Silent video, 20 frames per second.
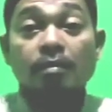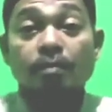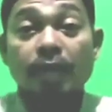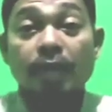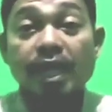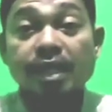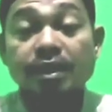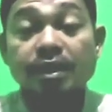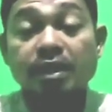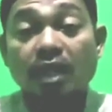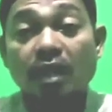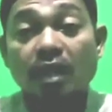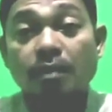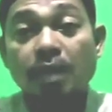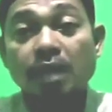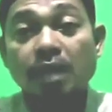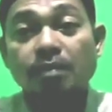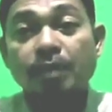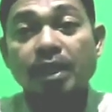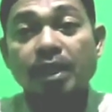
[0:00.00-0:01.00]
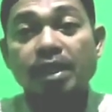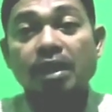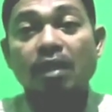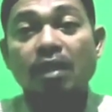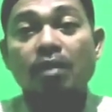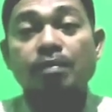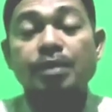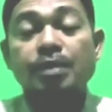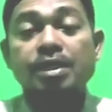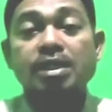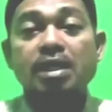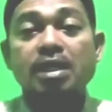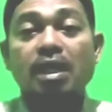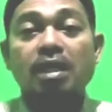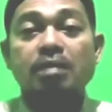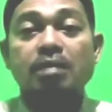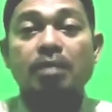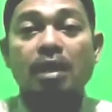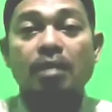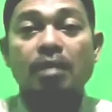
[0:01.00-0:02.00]
Baik sahabat media
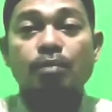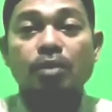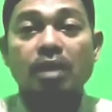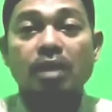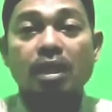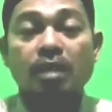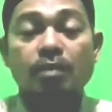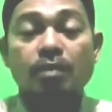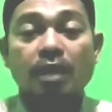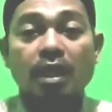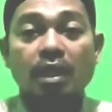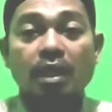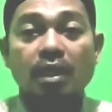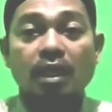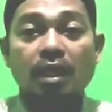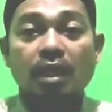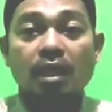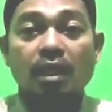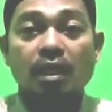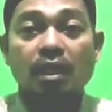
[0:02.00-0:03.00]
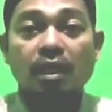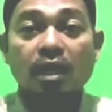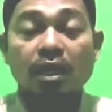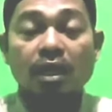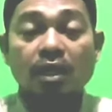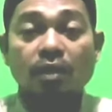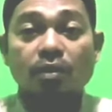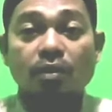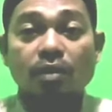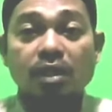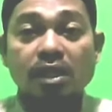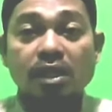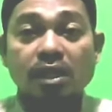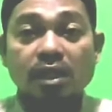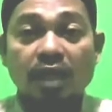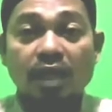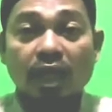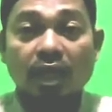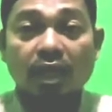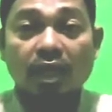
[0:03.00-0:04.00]
official dimanapun anda berada Kalau
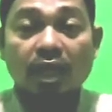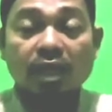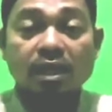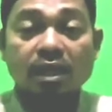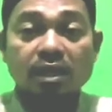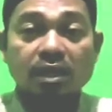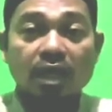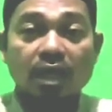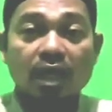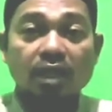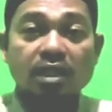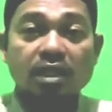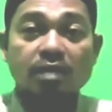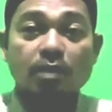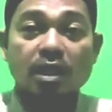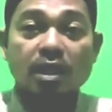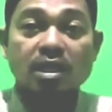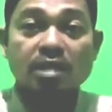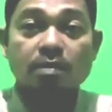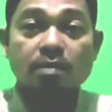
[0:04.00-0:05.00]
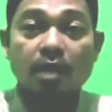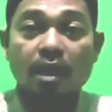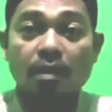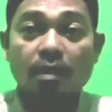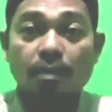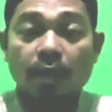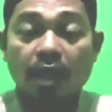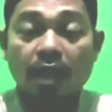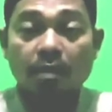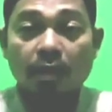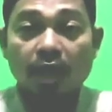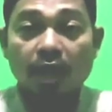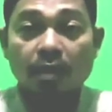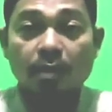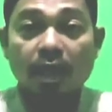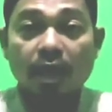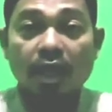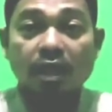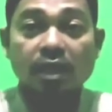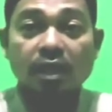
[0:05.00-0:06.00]
kita anak kita tiba-tiba pada
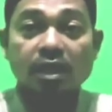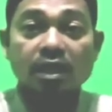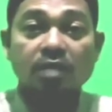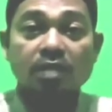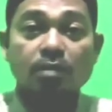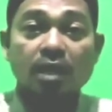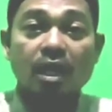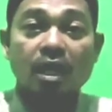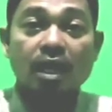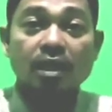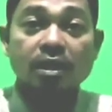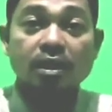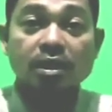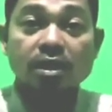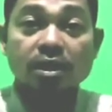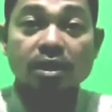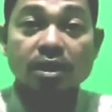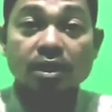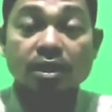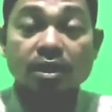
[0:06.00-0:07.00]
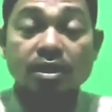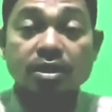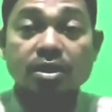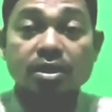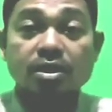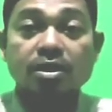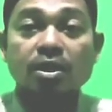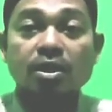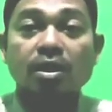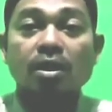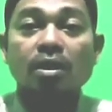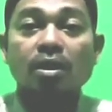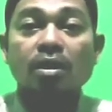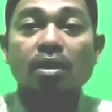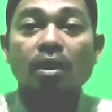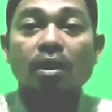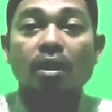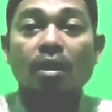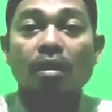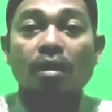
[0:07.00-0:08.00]
malam hari ini menangis
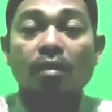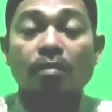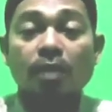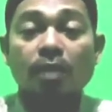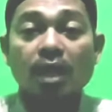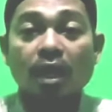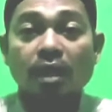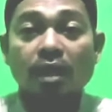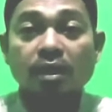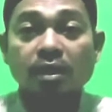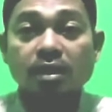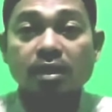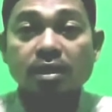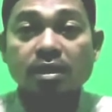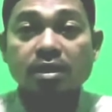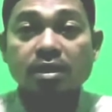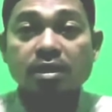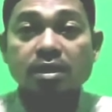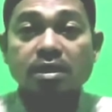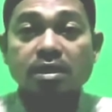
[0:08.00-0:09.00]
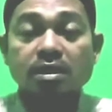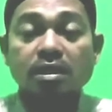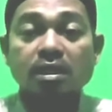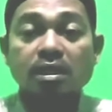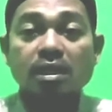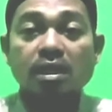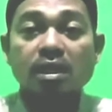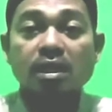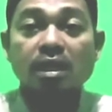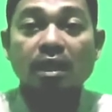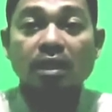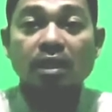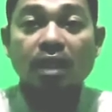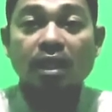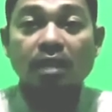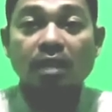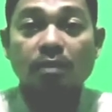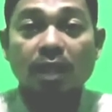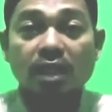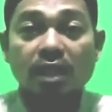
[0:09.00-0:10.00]
Menangis dilihat
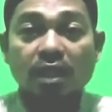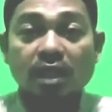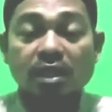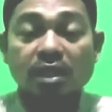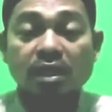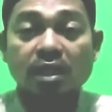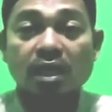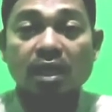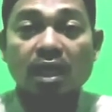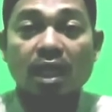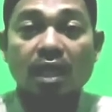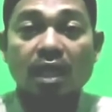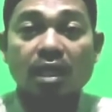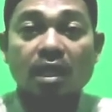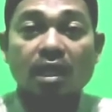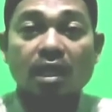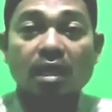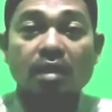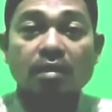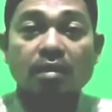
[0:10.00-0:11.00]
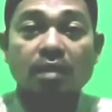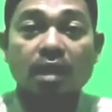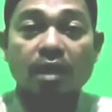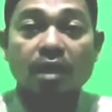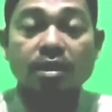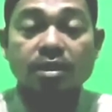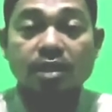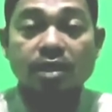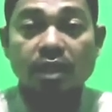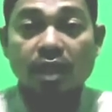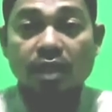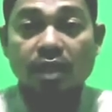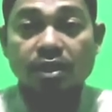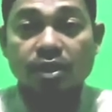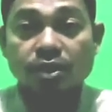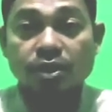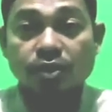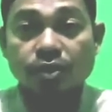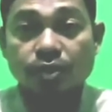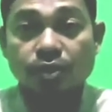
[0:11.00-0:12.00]
air matanya tidak ada Nangis
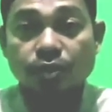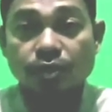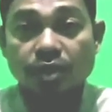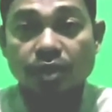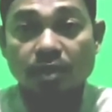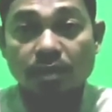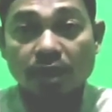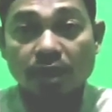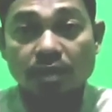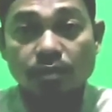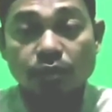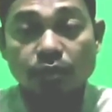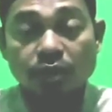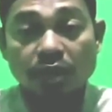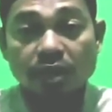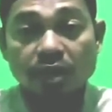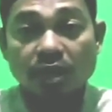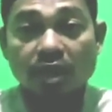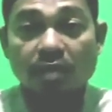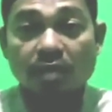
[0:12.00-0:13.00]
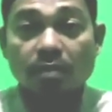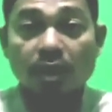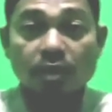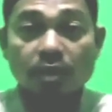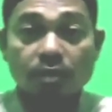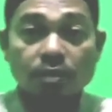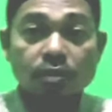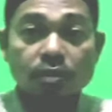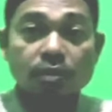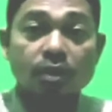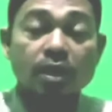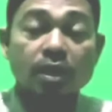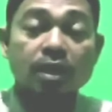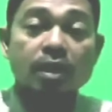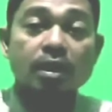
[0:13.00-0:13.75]
dikasih susu sama ibunya tidak mau